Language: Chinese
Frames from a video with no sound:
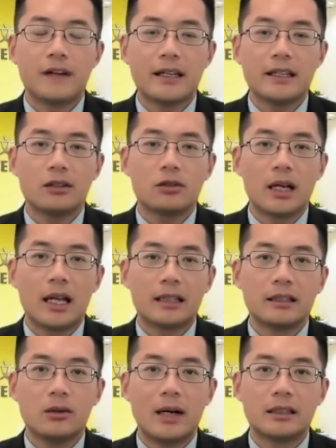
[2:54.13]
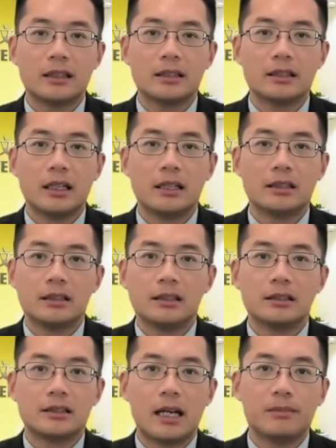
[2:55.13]
翻译过来的话呢，的
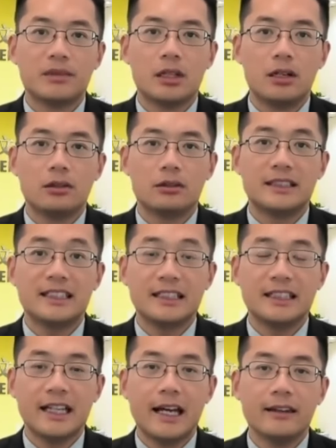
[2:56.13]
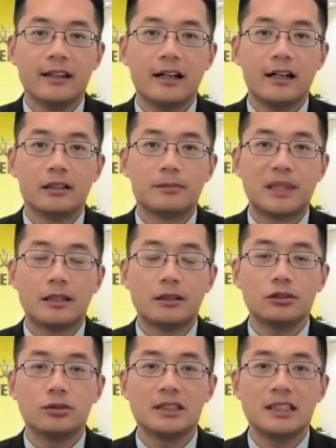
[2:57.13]
呃，咱们叫绩点啊，
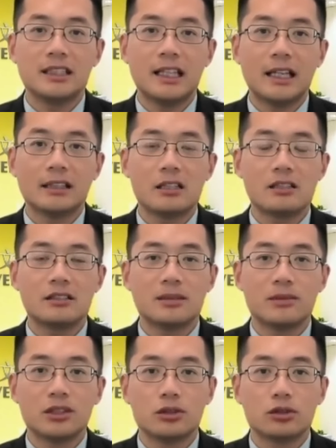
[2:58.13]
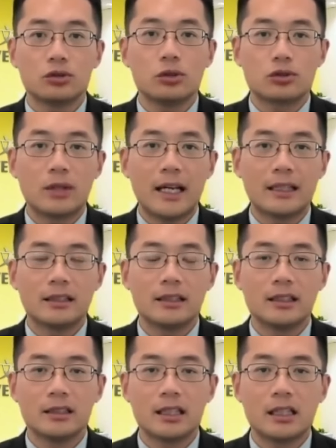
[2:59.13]
平均绩点，它是怎么做出来的
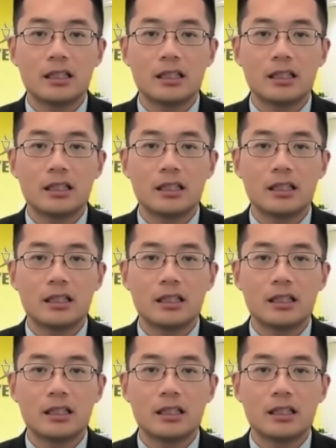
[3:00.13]
呢？